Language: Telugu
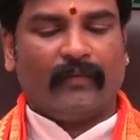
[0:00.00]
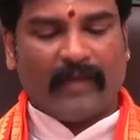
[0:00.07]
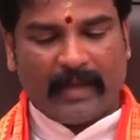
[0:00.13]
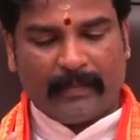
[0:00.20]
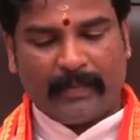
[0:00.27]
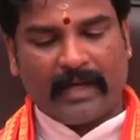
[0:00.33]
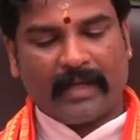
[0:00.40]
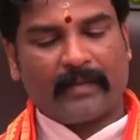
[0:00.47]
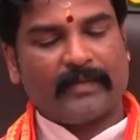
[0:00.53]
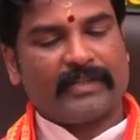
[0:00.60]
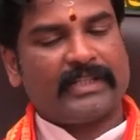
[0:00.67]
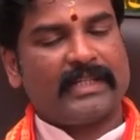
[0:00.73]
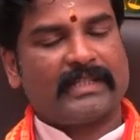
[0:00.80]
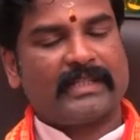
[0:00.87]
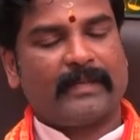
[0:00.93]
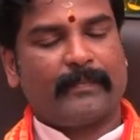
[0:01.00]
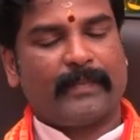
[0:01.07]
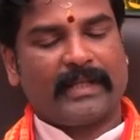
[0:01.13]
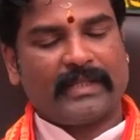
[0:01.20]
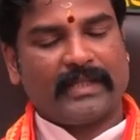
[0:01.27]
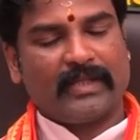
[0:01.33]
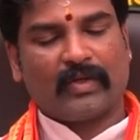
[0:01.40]
వ్యాపారం చేసే
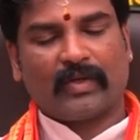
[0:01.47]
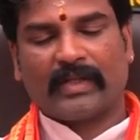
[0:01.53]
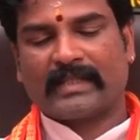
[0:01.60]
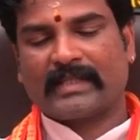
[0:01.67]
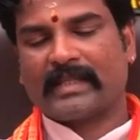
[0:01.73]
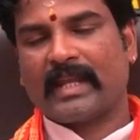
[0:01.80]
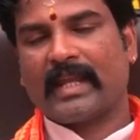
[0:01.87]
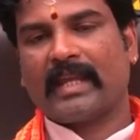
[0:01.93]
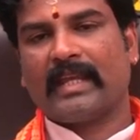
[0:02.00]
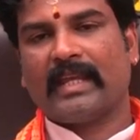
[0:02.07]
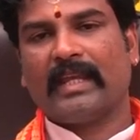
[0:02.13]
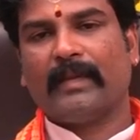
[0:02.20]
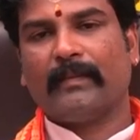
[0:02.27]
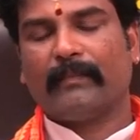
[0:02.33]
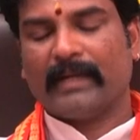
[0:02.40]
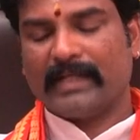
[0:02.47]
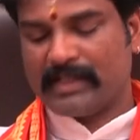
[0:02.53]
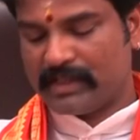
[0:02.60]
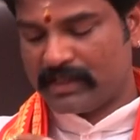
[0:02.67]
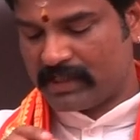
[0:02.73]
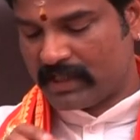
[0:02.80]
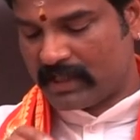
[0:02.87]
ప్రతి ఒక్క స్త్రీకి
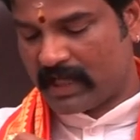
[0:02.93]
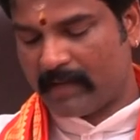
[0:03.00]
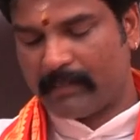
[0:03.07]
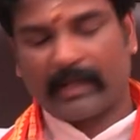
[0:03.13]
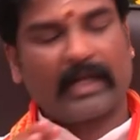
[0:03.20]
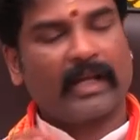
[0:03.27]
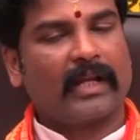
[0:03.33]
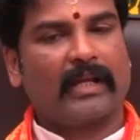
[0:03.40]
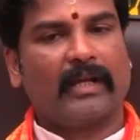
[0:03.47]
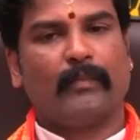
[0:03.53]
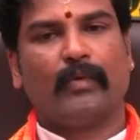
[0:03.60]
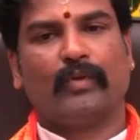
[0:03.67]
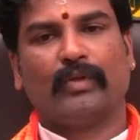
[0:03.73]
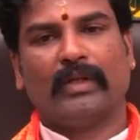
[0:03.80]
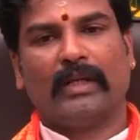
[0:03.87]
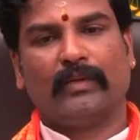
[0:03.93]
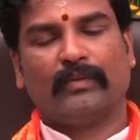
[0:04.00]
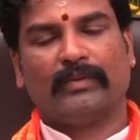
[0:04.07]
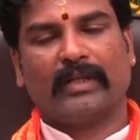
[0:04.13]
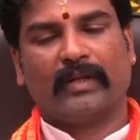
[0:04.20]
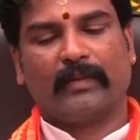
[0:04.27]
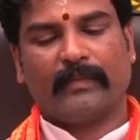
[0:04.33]
మంచి లాభకరంగా
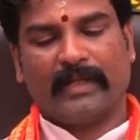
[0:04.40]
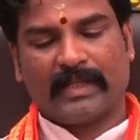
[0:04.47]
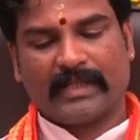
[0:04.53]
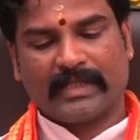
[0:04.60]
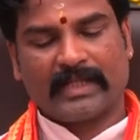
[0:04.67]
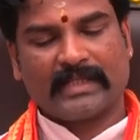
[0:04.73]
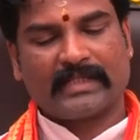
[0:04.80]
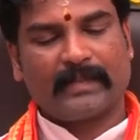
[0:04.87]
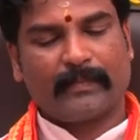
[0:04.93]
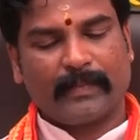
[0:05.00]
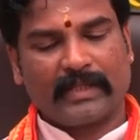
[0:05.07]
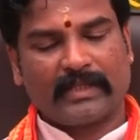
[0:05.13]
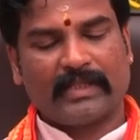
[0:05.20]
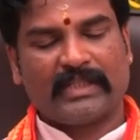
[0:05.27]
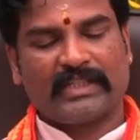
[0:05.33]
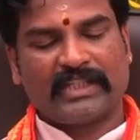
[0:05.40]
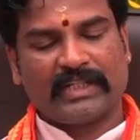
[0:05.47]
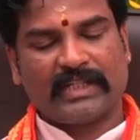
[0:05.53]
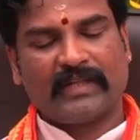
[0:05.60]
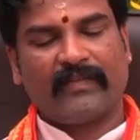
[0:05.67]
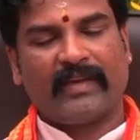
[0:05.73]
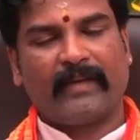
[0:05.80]
పొందగలుగుతారు మీరు చేసే ప్రతి
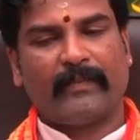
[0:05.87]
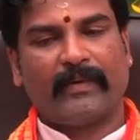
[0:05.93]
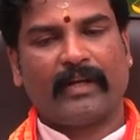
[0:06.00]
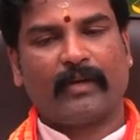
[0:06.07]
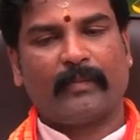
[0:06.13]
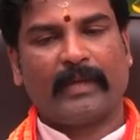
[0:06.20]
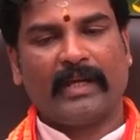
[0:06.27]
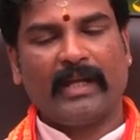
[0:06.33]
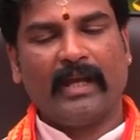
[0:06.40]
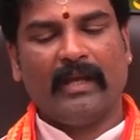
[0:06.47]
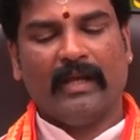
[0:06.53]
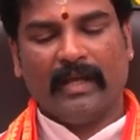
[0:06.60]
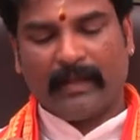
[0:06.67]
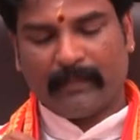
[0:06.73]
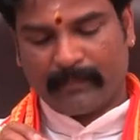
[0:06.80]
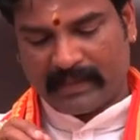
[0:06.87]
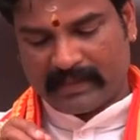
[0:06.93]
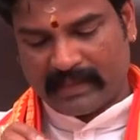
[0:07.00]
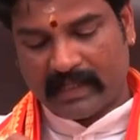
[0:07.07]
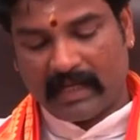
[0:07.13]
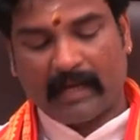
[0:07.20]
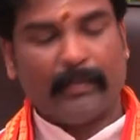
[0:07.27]
చిన్న వ్యాపారమైన
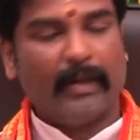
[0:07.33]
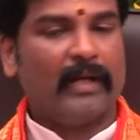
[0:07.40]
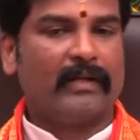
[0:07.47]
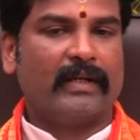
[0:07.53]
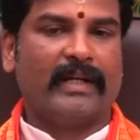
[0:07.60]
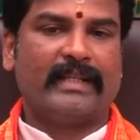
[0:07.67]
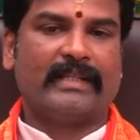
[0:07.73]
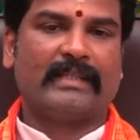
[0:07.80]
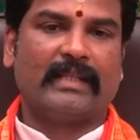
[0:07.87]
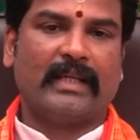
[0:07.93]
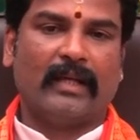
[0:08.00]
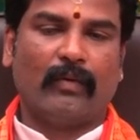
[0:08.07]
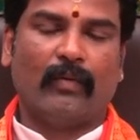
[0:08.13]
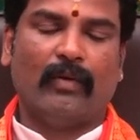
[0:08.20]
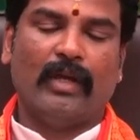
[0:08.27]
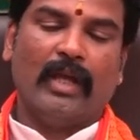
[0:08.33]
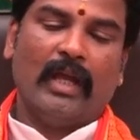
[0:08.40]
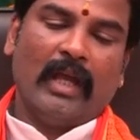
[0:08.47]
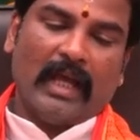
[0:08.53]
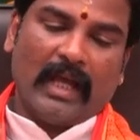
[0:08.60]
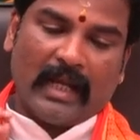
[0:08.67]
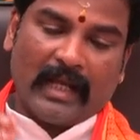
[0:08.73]
పెద్ద లాభాలు గడిస్తారు
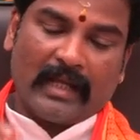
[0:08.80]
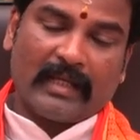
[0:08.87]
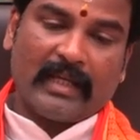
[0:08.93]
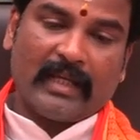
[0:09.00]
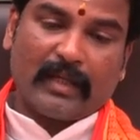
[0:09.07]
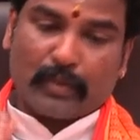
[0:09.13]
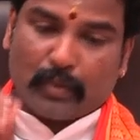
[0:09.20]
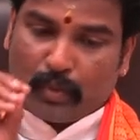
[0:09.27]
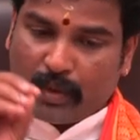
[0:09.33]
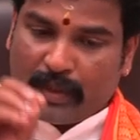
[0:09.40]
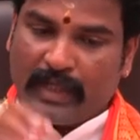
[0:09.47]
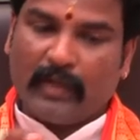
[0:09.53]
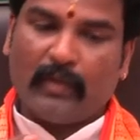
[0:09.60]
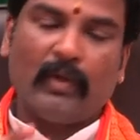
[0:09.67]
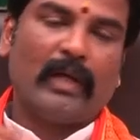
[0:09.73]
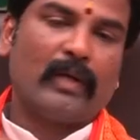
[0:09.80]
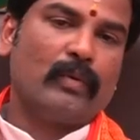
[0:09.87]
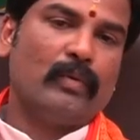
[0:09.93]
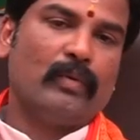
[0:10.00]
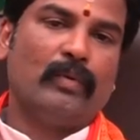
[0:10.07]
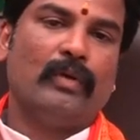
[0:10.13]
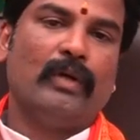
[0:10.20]
అలాగే
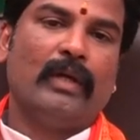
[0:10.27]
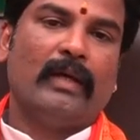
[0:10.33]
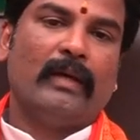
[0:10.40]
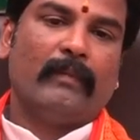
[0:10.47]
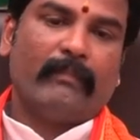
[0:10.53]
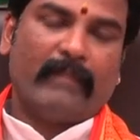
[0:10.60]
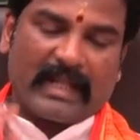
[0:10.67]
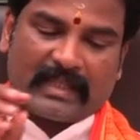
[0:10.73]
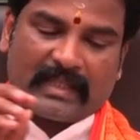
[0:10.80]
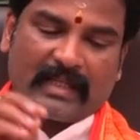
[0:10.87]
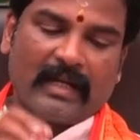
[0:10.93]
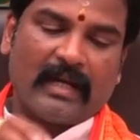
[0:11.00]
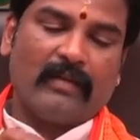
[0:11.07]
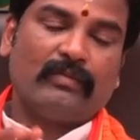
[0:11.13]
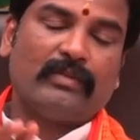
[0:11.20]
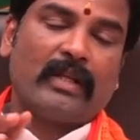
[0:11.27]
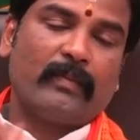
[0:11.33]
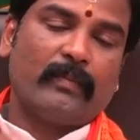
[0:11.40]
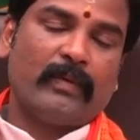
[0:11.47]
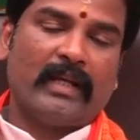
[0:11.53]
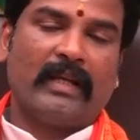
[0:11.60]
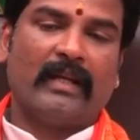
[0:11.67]
గృహిణులకు భర్తగారు
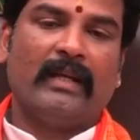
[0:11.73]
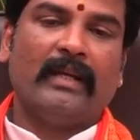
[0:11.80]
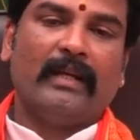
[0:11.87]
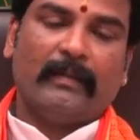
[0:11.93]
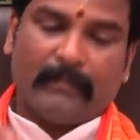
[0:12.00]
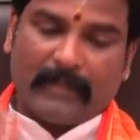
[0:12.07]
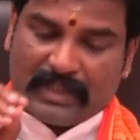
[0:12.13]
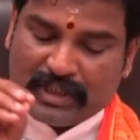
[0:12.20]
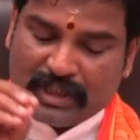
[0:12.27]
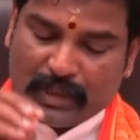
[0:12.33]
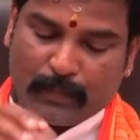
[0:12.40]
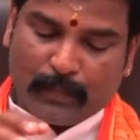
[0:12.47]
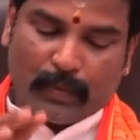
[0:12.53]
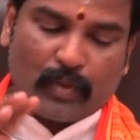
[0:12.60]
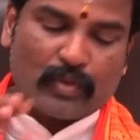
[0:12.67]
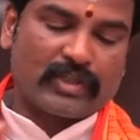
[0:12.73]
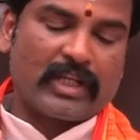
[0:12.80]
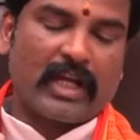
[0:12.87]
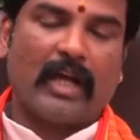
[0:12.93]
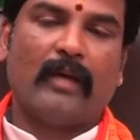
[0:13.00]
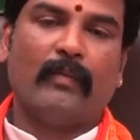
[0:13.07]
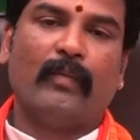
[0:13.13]
తరపున మంచి
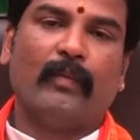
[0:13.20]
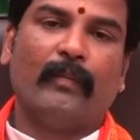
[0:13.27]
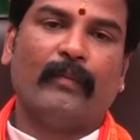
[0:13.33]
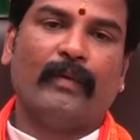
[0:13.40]
ప్రోత్సాహము